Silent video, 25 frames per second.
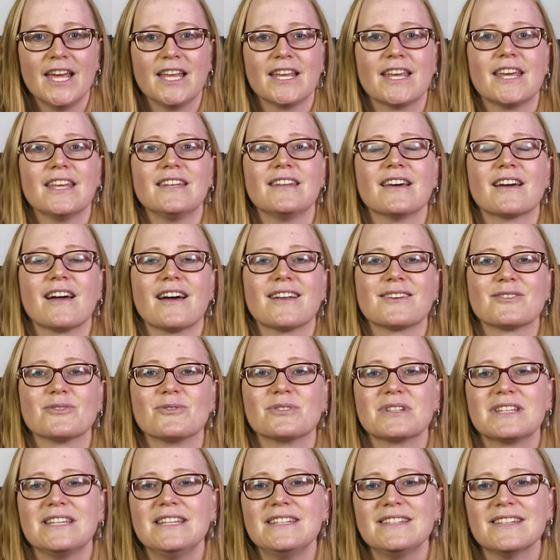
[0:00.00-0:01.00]
In Kindergarten
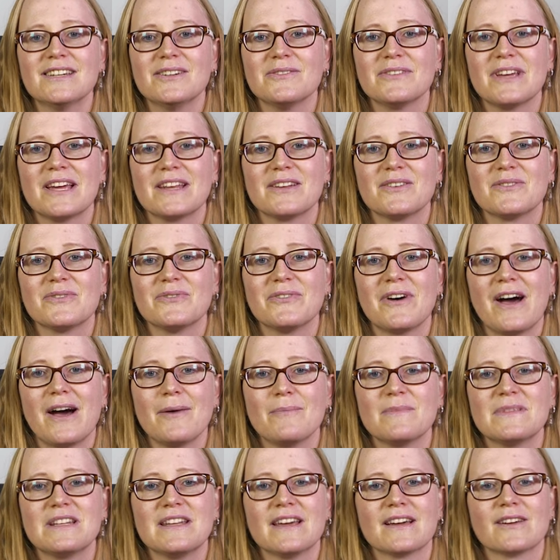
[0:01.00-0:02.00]
und Kita werden
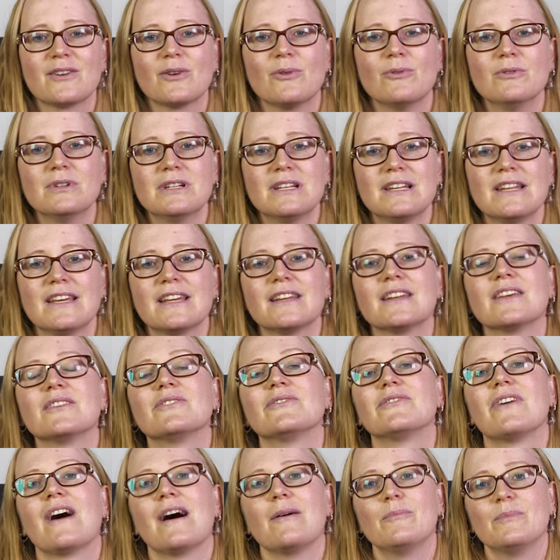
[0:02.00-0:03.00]
Farben in der grundlegenden
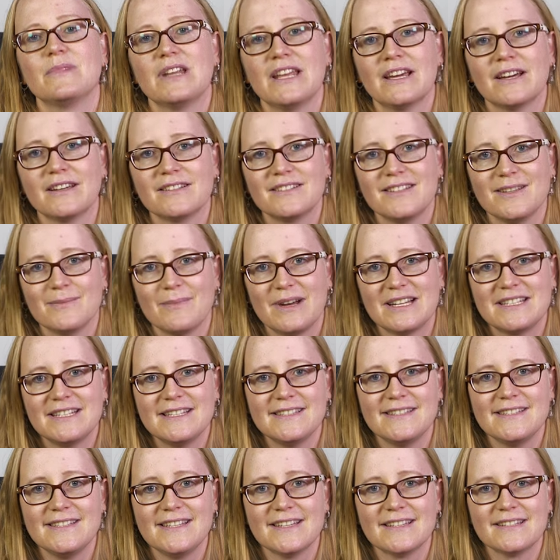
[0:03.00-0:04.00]
Farbenlehre
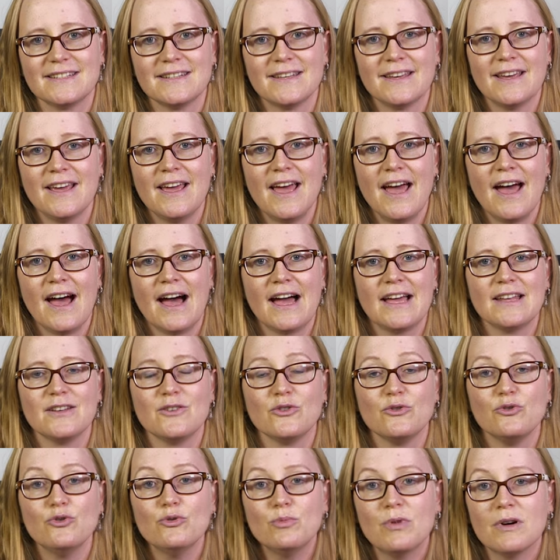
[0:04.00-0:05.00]
thematisiert.
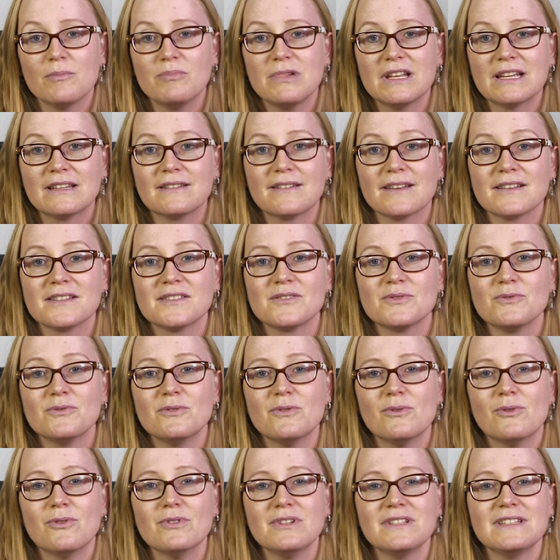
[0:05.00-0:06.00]
Einen Überblick dazu
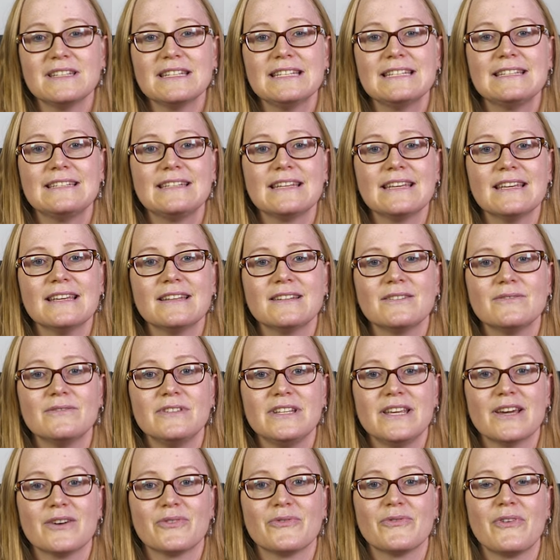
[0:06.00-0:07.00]
und Ideen,
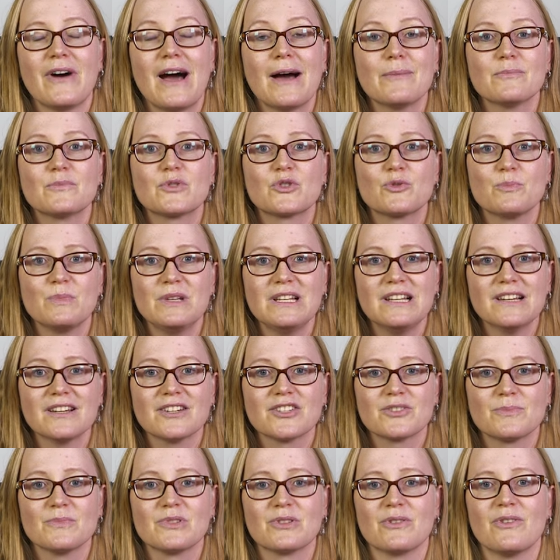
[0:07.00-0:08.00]
wie ihr Farben
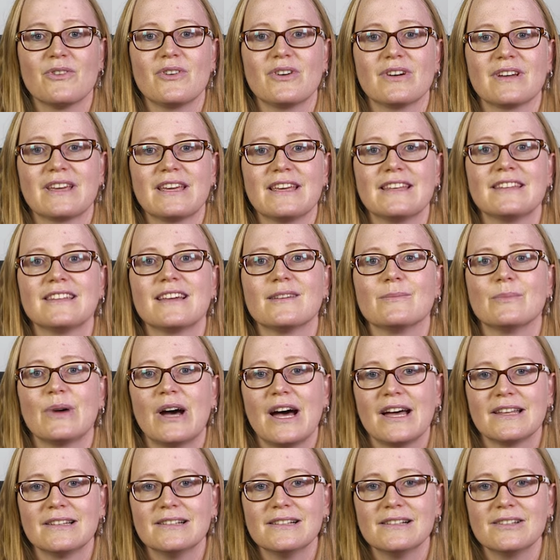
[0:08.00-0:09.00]
spielerisch mit euren Kindern
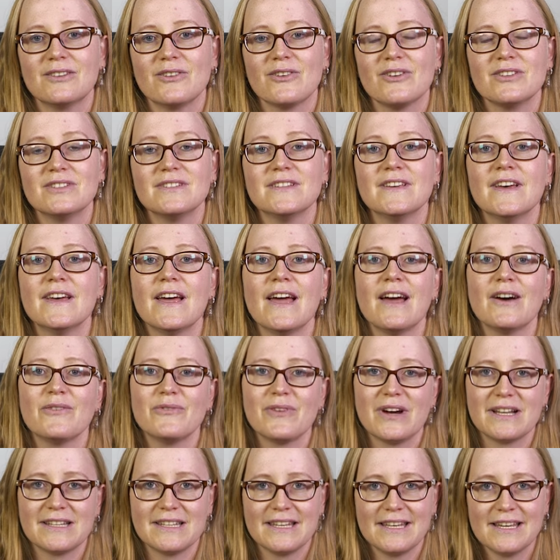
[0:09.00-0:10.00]
behandeln könnt,
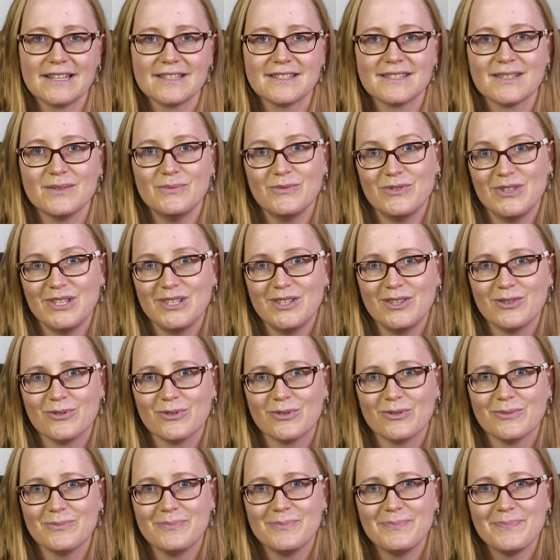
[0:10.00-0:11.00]
erfahrt ihr jetzt im
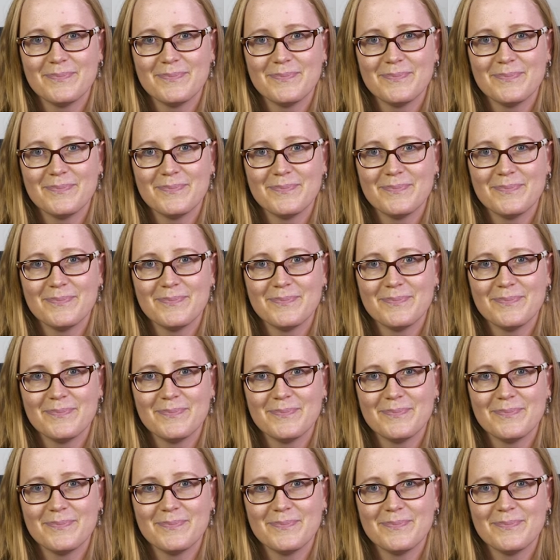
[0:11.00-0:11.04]
Video.